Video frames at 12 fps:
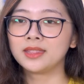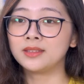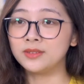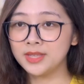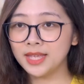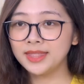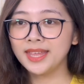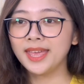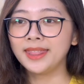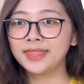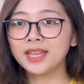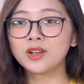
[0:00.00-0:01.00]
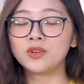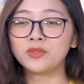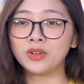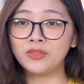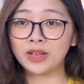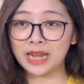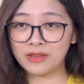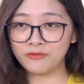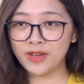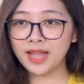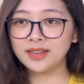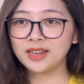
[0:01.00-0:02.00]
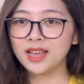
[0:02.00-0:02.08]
thứ nhất, thích ứng với việc lạm phát.